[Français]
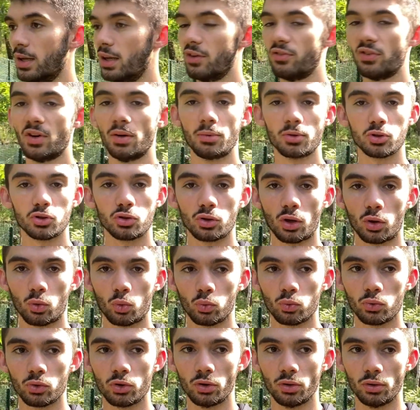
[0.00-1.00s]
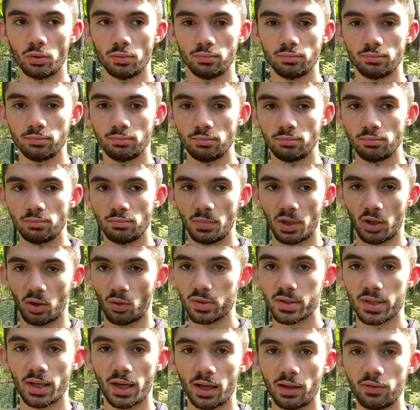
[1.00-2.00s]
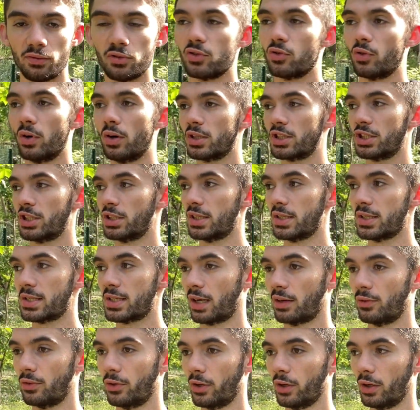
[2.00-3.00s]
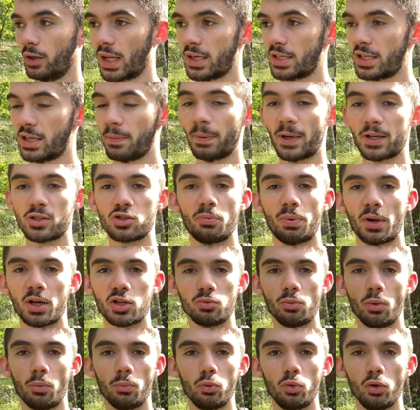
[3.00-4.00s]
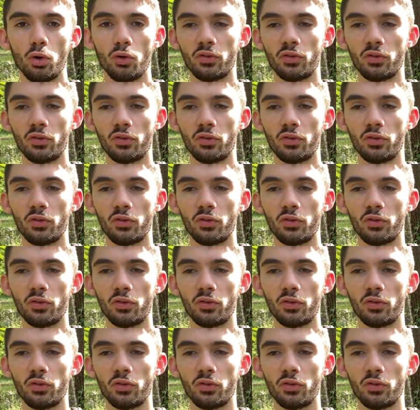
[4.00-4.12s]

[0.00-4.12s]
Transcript: finalement, tu te rends compte que quand ça arrive, tu vois, j'étais serveur, j'ai presque perdu mon boulot.